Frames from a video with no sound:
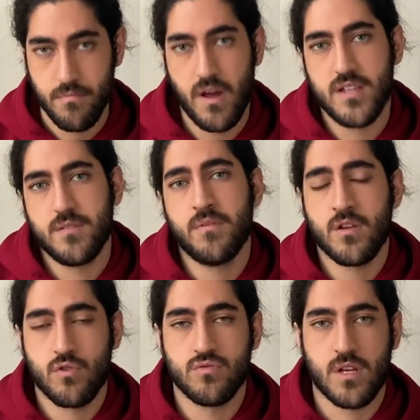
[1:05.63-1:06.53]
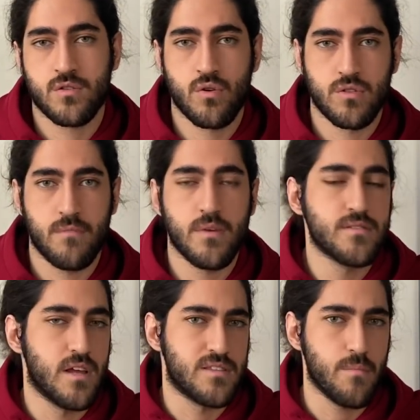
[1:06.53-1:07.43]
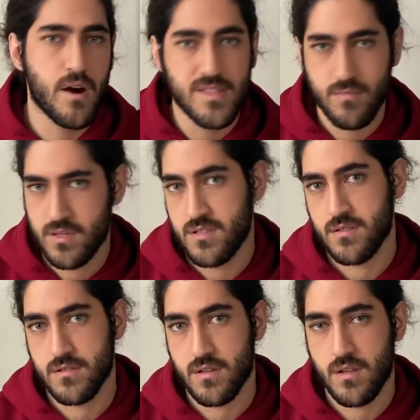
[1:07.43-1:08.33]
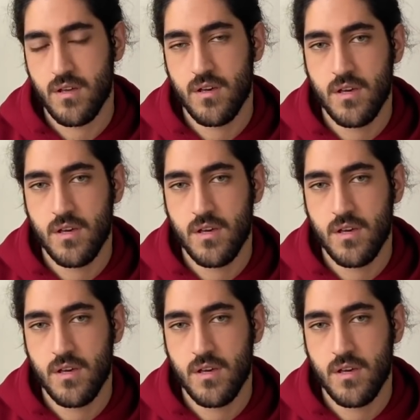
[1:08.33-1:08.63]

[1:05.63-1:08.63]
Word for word: Bence biraz önceki sorudan mentalitemi anlamışsınızdır.